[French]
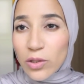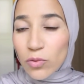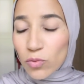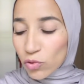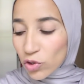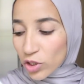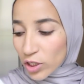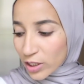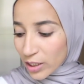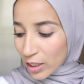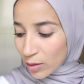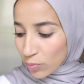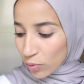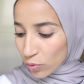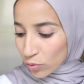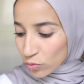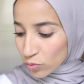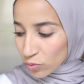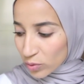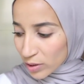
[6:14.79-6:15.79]
Donc j'ai 7
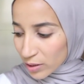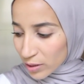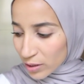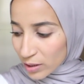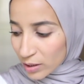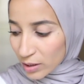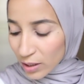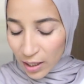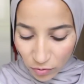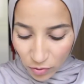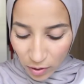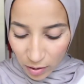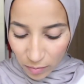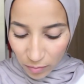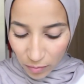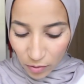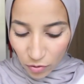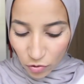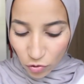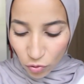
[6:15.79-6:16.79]
produits ici.
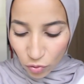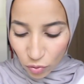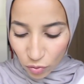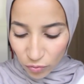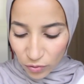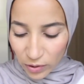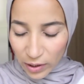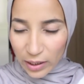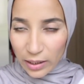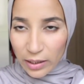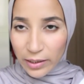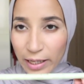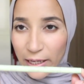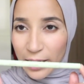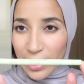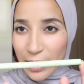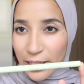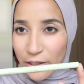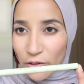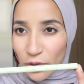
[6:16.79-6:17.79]
Personnellement, je trouve qu'un
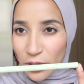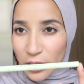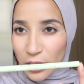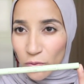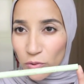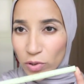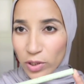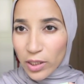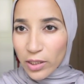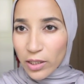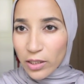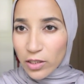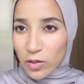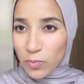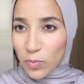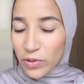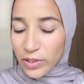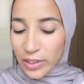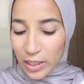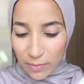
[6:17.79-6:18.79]
eyeliner c'est aussi un
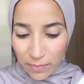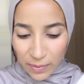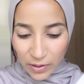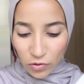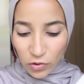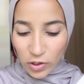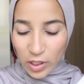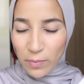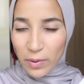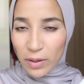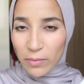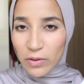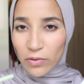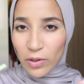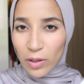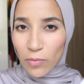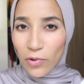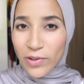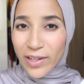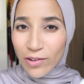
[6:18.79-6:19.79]
indispensable parce que ça permet
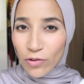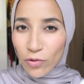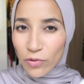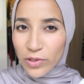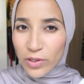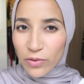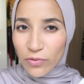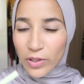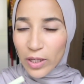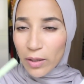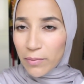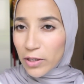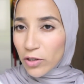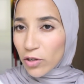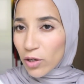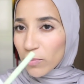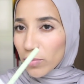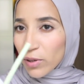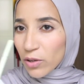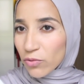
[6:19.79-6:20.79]
vraiment d'intensifier un
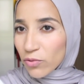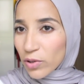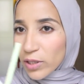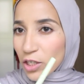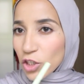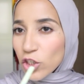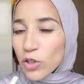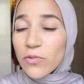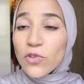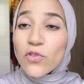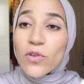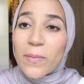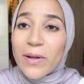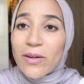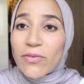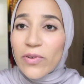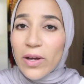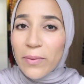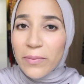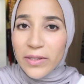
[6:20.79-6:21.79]
make-up. Là, vous voyez, je vais pas
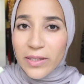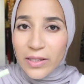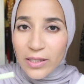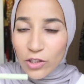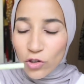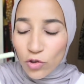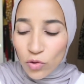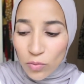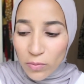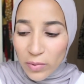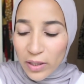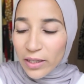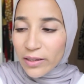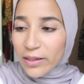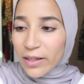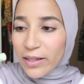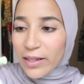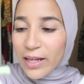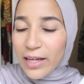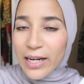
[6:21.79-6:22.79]
le faire, mais si je mets un
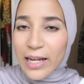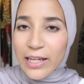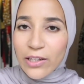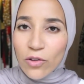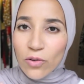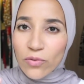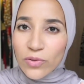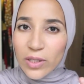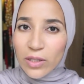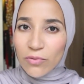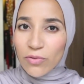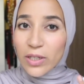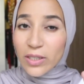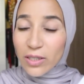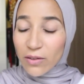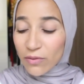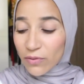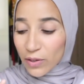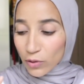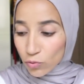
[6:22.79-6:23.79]
trait d'eyeliner, vous allez voir que
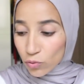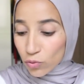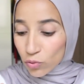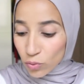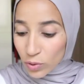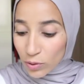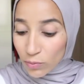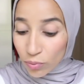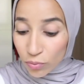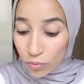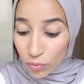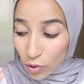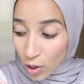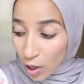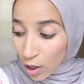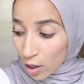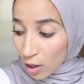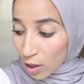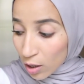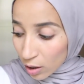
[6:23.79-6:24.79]
ça va faire tout de suite plus
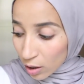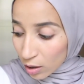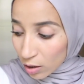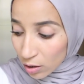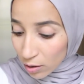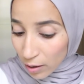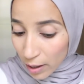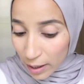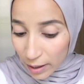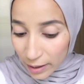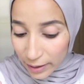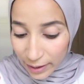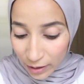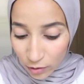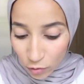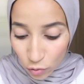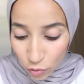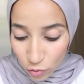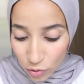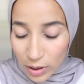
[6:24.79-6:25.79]
euh,
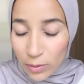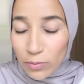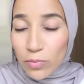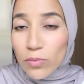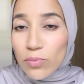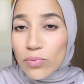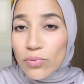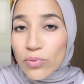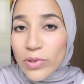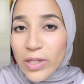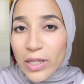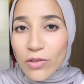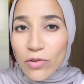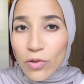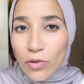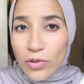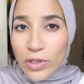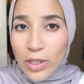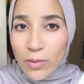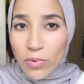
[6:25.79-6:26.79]
quelque chose d'un peu plus
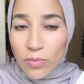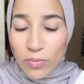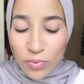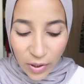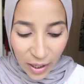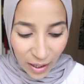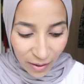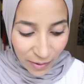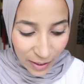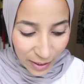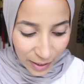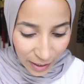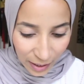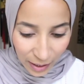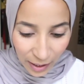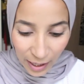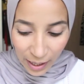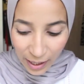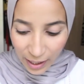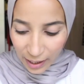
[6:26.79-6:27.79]
intense, un peu plus
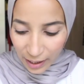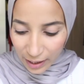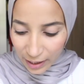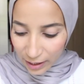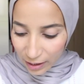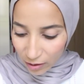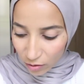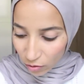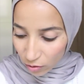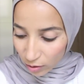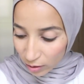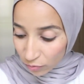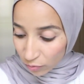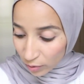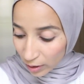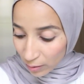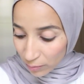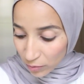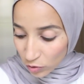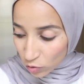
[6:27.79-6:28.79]
travaillé. Et, euh,
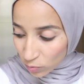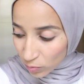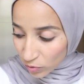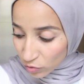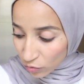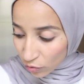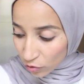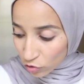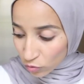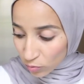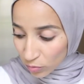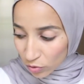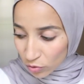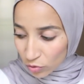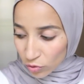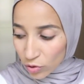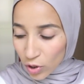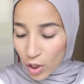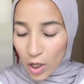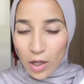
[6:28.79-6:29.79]
voilà, mais je pense franchement
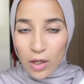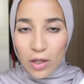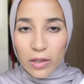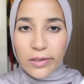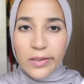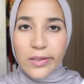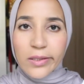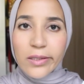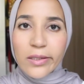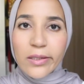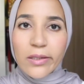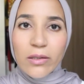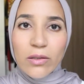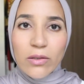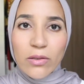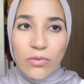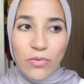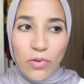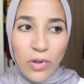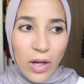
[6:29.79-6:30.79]
que si,
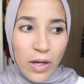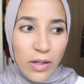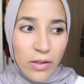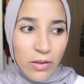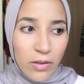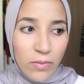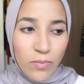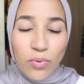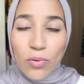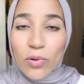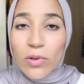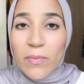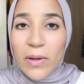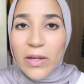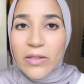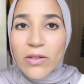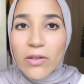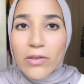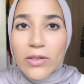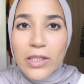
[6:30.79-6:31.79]
euh, voilà, pour une
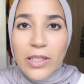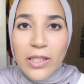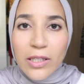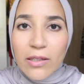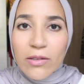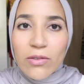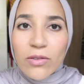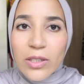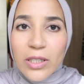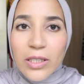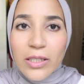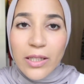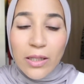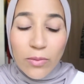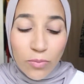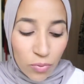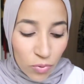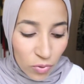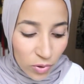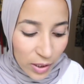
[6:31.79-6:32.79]
personne qui, qui
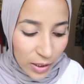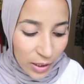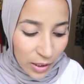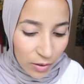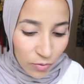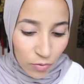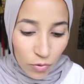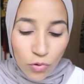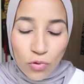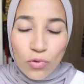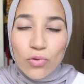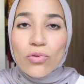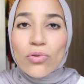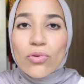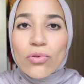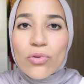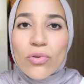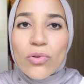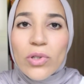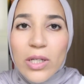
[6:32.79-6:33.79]
débute et qui veut
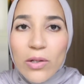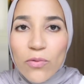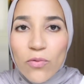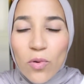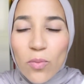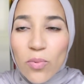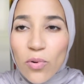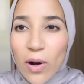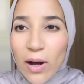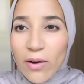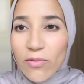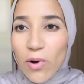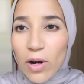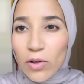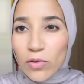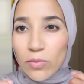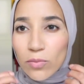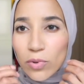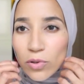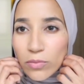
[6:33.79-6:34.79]
juste ce qu'il faut pour
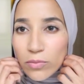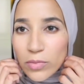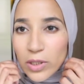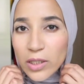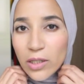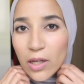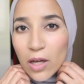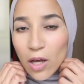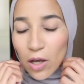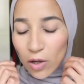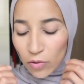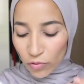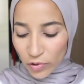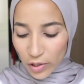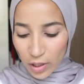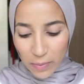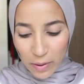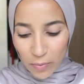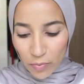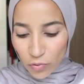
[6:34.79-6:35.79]
avoir une bonne mine, vous
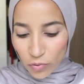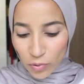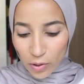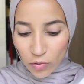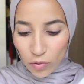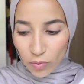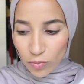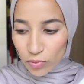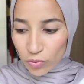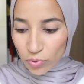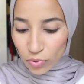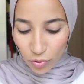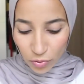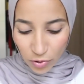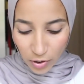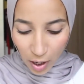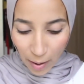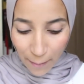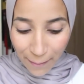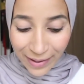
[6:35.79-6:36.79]
n'avez pas besoin de plus que ça.